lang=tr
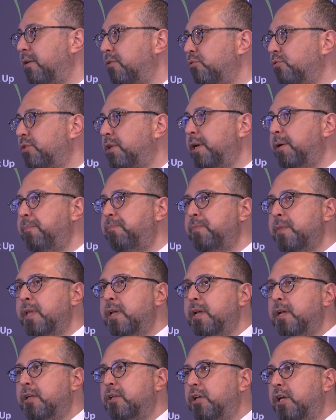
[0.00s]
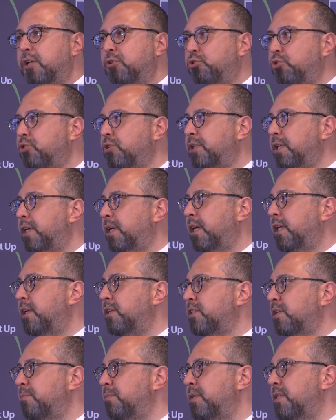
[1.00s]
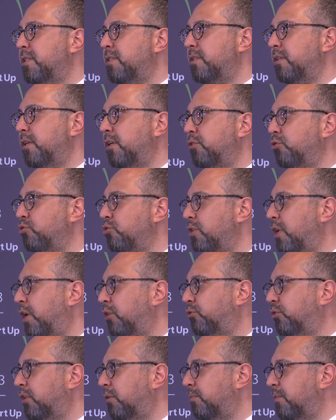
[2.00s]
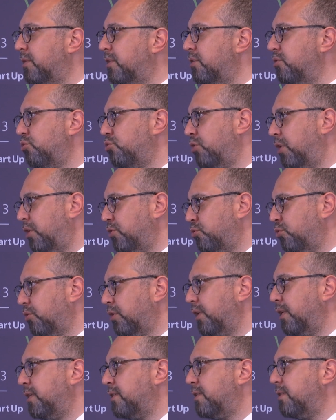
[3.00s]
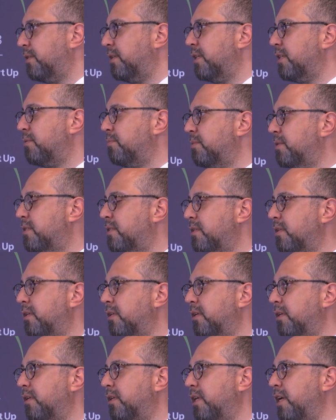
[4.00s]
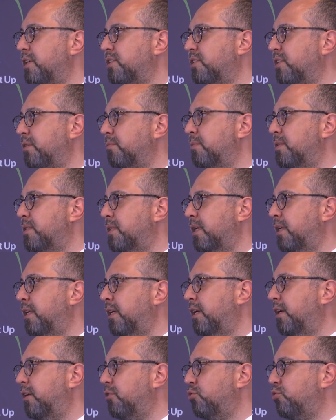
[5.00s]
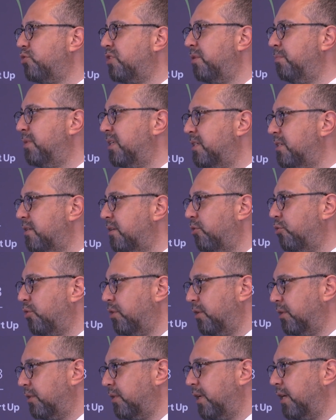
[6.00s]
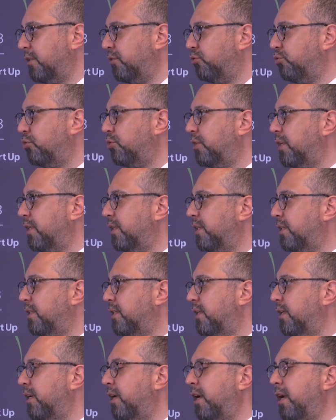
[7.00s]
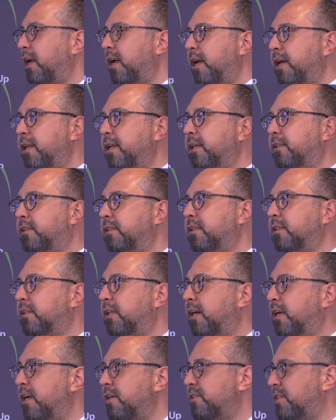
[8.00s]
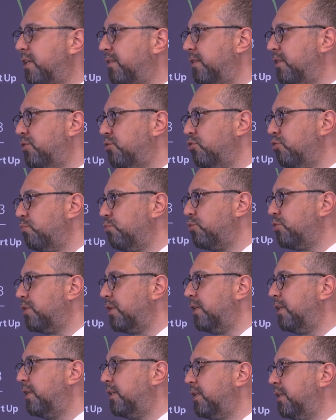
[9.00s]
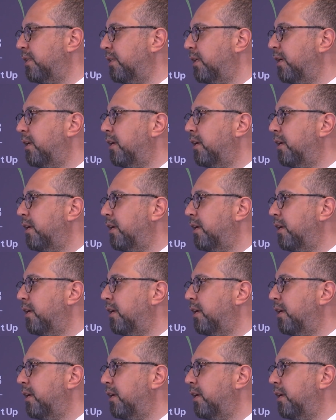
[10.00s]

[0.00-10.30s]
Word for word: ülke. E, Türkiye'ye gelince biz e, dünya ortalamasının şu an çok gerisindeyiz. Biz e, geçtiğimiz sene bir oranındaydı Türkiye'deki elektrikli araç teveccühü müşterilerin.